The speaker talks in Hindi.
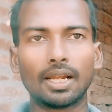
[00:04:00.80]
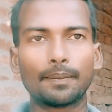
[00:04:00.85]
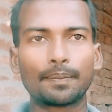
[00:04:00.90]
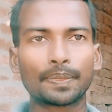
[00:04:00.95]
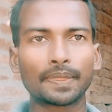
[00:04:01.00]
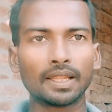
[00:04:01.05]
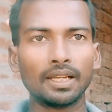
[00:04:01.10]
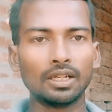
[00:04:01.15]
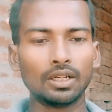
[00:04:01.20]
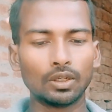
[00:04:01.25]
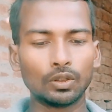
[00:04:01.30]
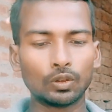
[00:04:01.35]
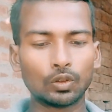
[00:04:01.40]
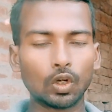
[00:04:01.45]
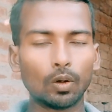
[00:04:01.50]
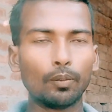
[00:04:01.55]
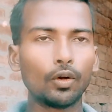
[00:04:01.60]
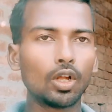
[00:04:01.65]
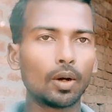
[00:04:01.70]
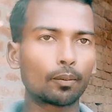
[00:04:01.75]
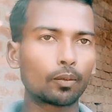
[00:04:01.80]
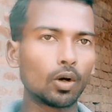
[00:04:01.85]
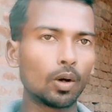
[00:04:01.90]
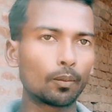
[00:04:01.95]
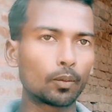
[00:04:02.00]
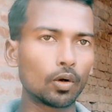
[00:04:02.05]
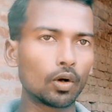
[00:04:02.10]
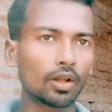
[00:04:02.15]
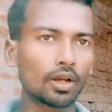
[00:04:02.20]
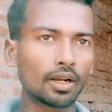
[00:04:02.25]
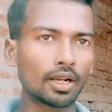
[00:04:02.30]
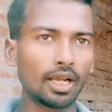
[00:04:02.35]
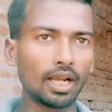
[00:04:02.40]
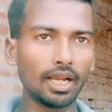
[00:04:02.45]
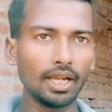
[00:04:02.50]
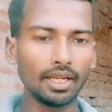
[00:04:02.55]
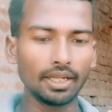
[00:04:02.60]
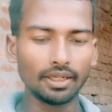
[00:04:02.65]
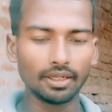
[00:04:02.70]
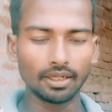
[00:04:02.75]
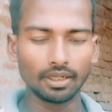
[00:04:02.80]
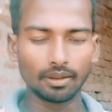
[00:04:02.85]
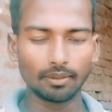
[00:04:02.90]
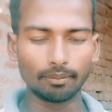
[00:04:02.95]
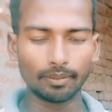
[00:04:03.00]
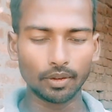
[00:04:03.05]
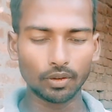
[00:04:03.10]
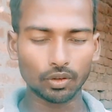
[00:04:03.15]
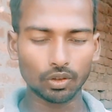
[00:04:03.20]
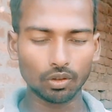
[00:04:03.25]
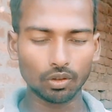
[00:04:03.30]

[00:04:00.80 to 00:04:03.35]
है जो वीडियो आपको अपलोड करना है मेरे